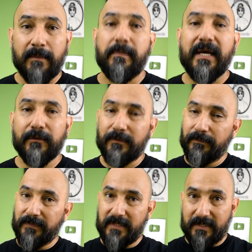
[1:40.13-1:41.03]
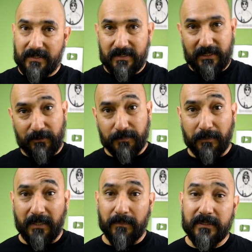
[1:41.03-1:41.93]
pero si nos
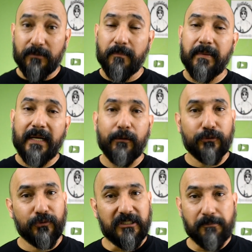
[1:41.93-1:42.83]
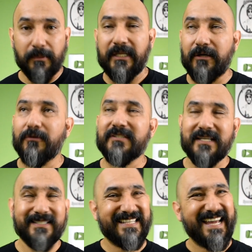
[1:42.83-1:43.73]
ponemos a comparar otro tipo de
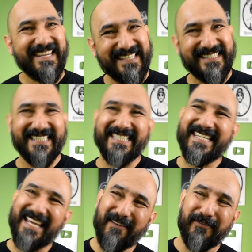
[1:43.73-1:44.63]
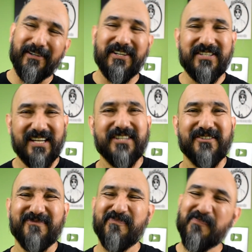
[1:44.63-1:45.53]
cosas ahí sí el fuel
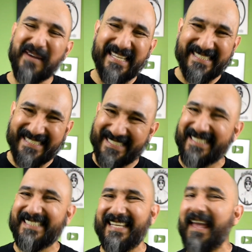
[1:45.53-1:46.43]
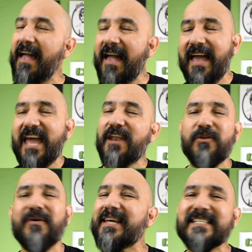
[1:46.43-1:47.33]
injection pues eh,
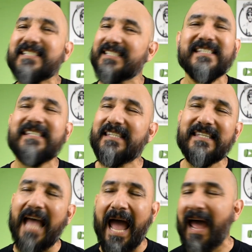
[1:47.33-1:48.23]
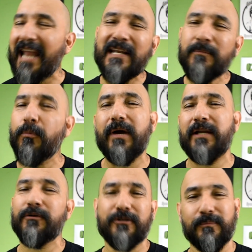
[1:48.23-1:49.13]
no es tan
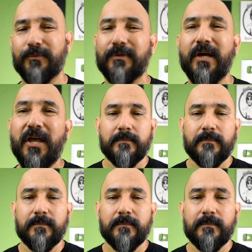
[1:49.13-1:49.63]
bueno como